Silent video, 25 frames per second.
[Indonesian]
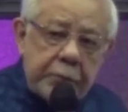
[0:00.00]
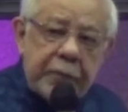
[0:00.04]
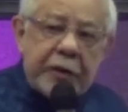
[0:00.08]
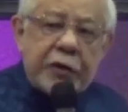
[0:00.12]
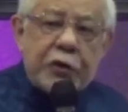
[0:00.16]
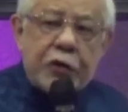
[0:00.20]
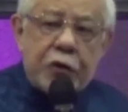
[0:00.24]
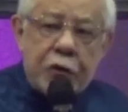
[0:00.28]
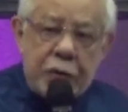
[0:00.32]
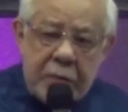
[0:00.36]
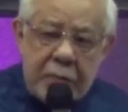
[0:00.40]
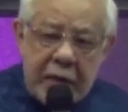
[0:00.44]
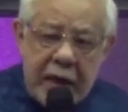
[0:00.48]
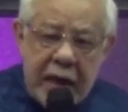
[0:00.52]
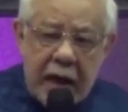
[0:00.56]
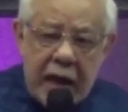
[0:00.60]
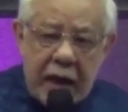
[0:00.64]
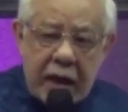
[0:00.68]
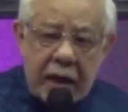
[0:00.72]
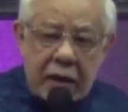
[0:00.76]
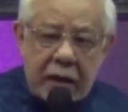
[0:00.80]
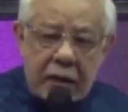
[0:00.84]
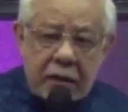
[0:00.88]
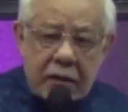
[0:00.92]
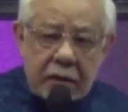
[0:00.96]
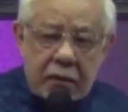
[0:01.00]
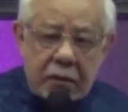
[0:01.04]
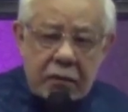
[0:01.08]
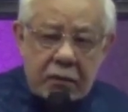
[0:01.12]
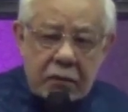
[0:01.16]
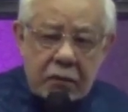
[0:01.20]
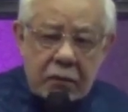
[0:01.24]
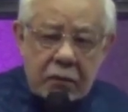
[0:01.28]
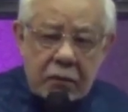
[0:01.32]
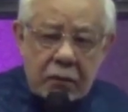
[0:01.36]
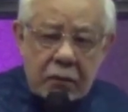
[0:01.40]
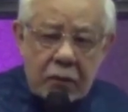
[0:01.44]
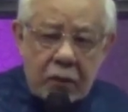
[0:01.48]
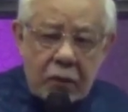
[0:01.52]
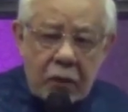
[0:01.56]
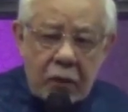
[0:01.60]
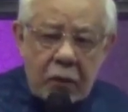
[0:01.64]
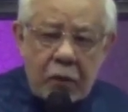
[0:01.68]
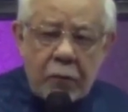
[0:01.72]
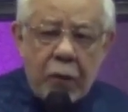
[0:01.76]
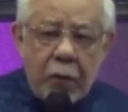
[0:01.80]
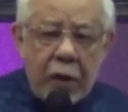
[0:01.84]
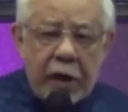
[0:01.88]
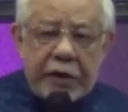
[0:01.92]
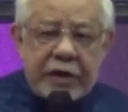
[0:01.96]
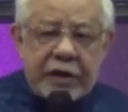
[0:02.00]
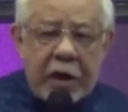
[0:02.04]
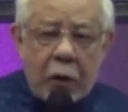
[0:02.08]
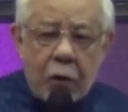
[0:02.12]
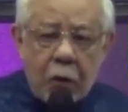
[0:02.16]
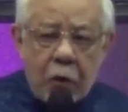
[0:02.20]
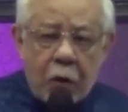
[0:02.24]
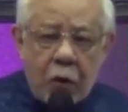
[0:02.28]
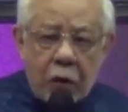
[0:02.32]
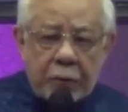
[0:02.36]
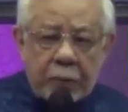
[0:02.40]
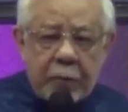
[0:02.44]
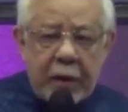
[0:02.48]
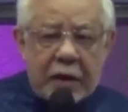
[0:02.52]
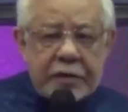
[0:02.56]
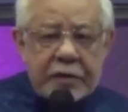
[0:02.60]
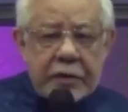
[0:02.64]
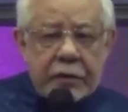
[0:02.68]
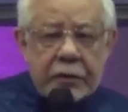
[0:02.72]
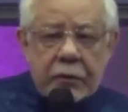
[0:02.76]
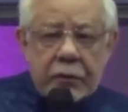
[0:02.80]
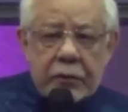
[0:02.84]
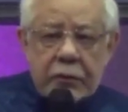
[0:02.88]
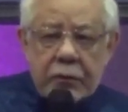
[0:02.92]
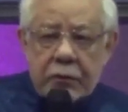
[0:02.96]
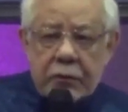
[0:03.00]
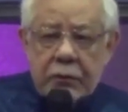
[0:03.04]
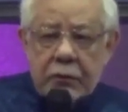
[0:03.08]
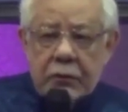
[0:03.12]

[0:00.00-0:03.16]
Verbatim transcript: Percuma. Lu boleh jago khotbah situ.